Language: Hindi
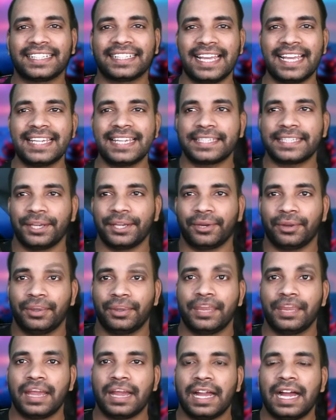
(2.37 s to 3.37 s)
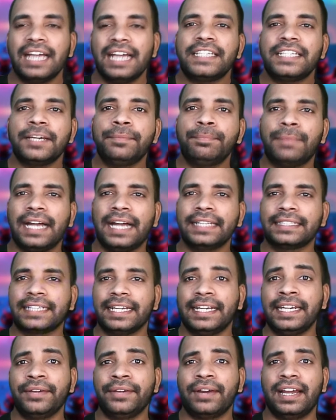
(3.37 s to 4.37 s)
कैसे हो आज हम बात
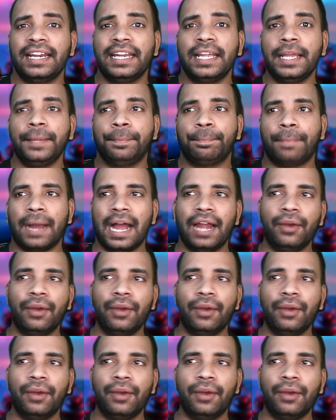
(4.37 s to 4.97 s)
करने वाले हैं पाल